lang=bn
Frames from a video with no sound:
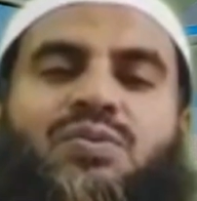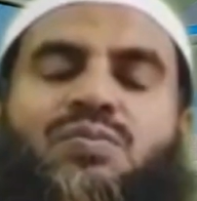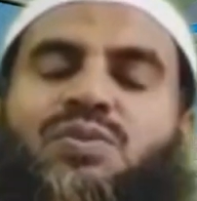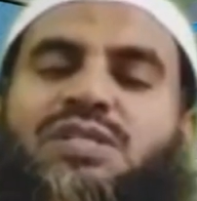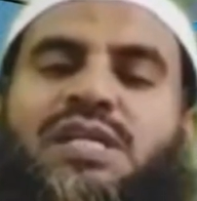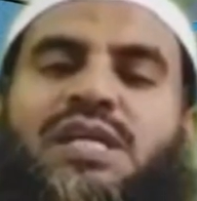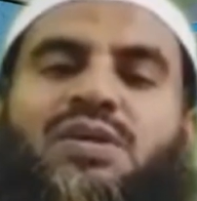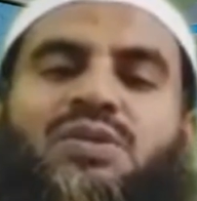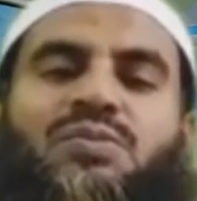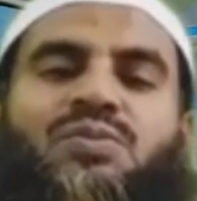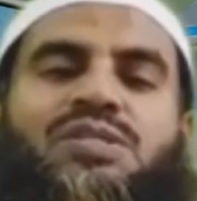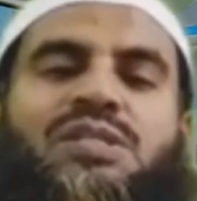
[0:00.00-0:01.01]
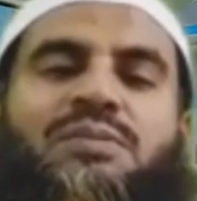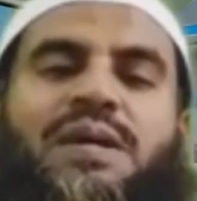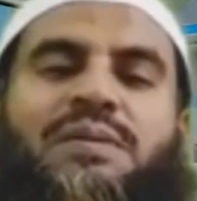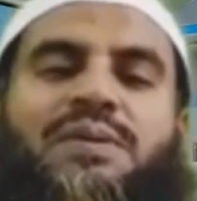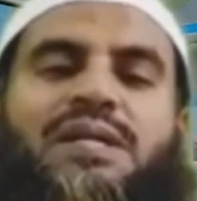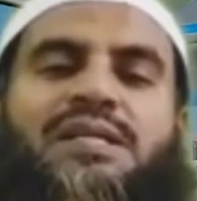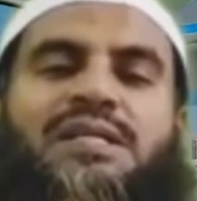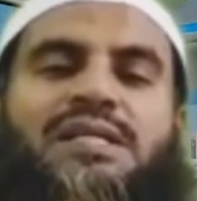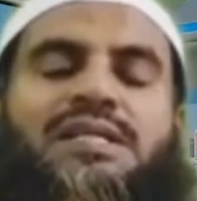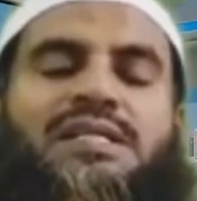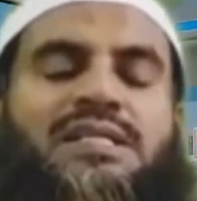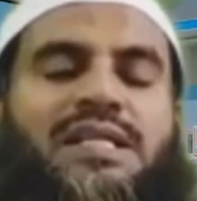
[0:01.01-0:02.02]
বুঝলেই হয়তো বুঝতে পারবেন
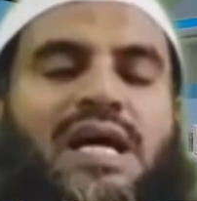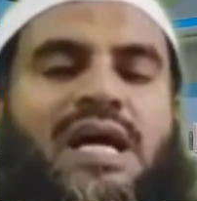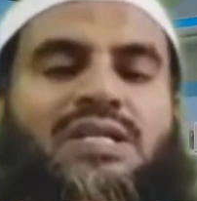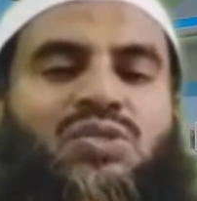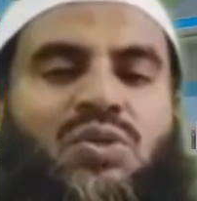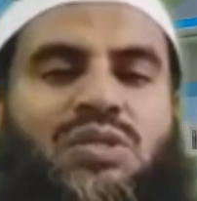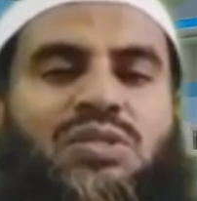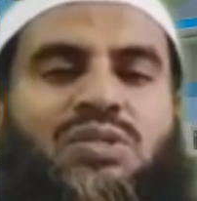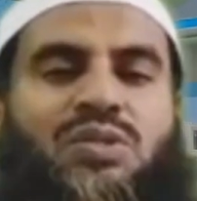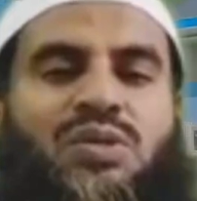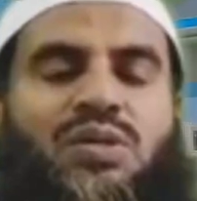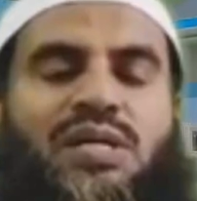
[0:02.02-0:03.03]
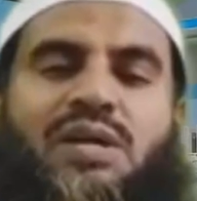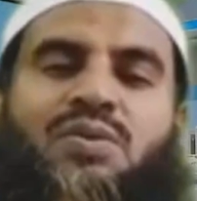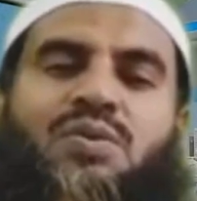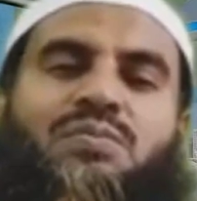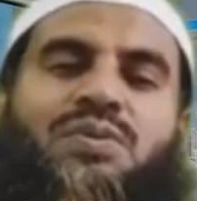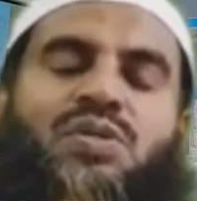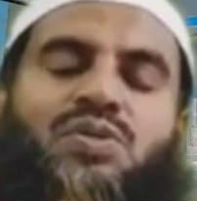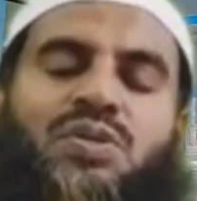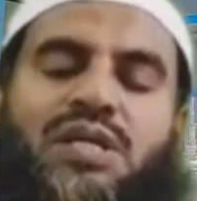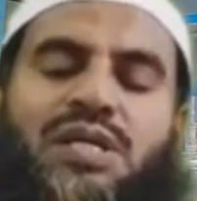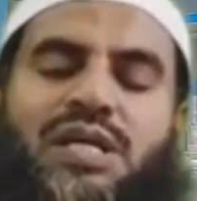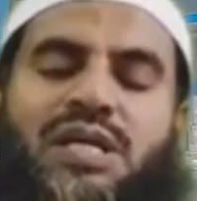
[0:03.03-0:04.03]
যে তার চরিত্র এরকম কিছু
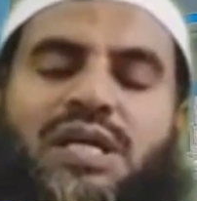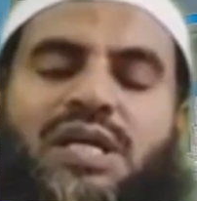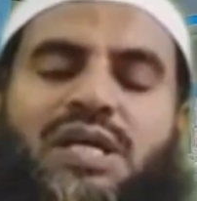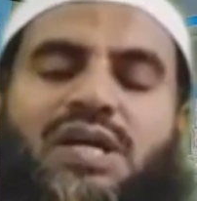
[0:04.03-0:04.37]
থেকে